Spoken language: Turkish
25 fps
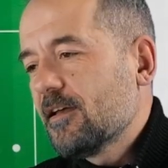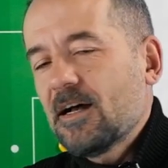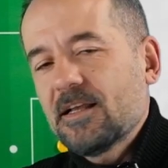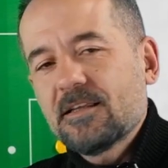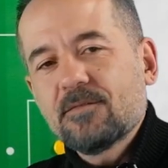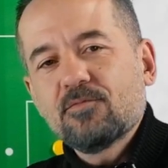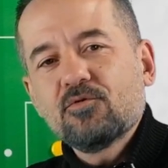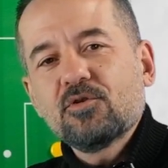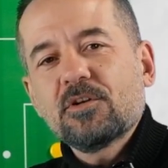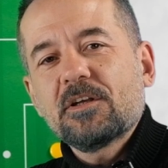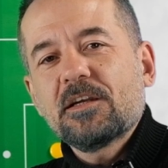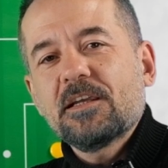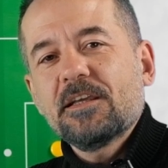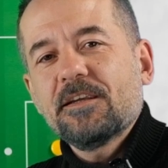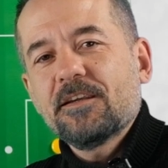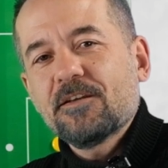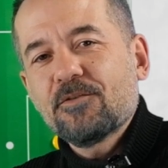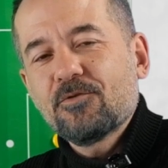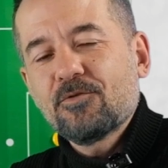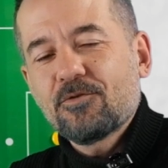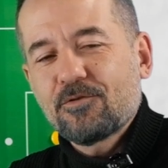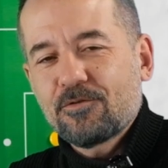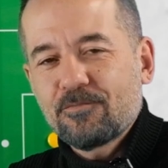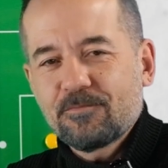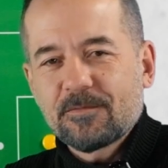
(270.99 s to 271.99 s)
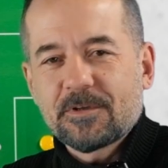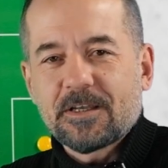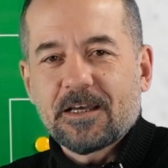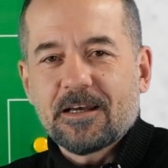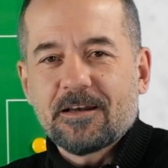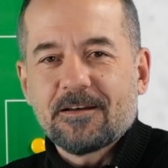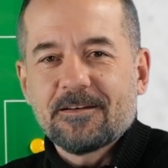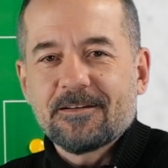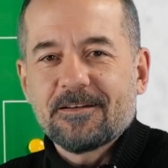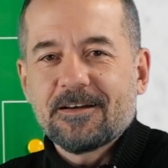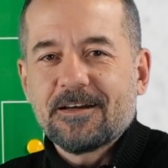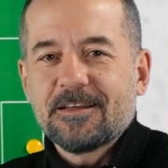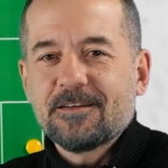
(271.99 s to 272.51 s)
Hadi bunlara inanıyorum
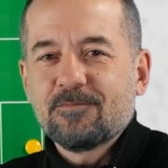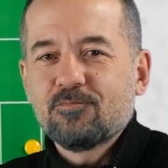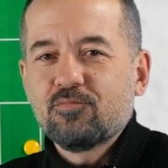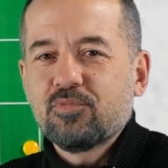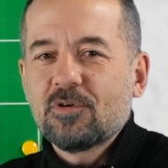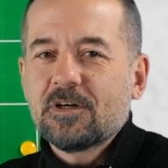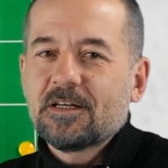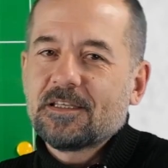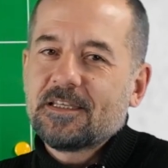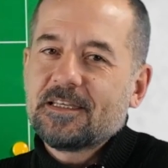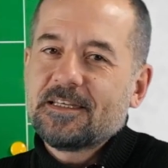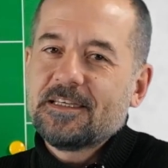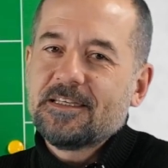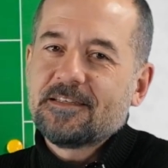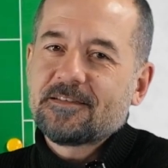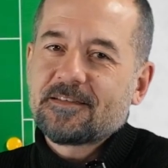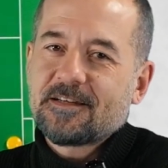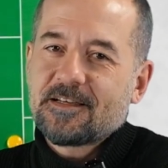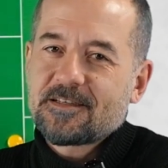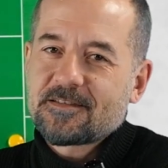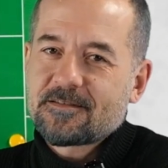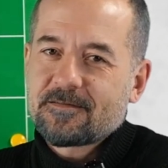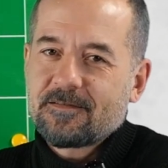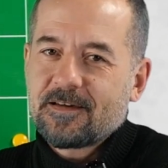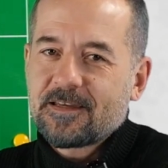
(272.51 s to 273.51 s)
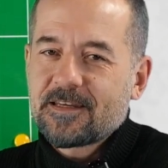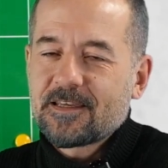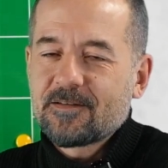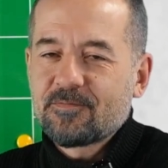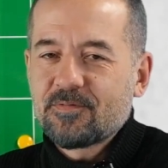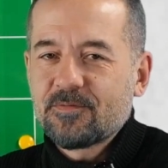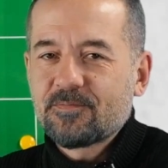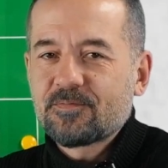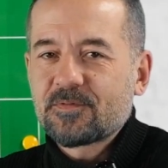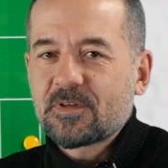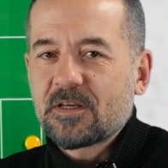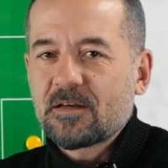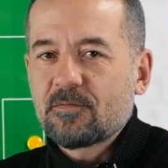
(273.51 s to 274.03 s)
da hani bu kadar iyi transfer
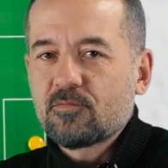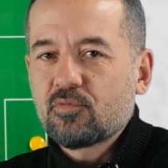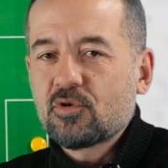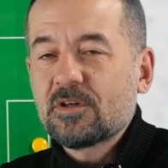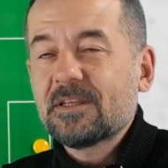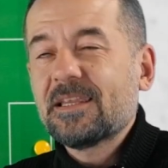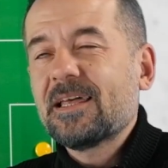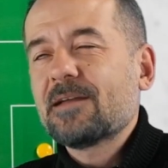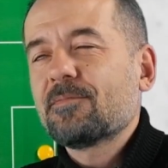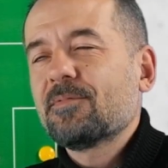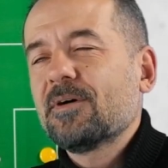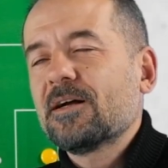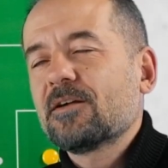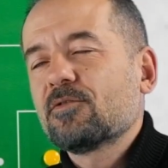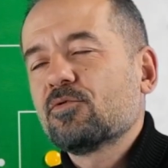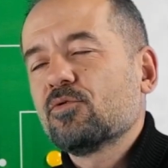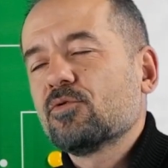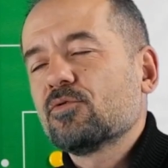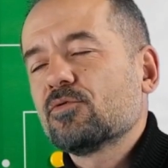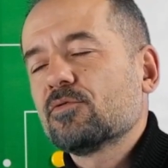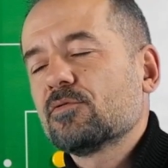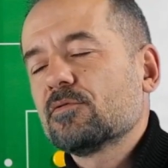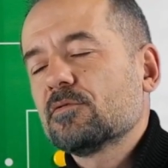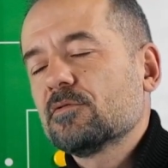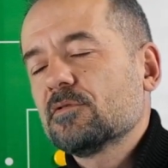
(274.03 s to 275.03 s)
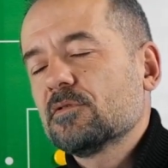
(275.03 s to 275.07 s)
yapıp da bu kadar pardon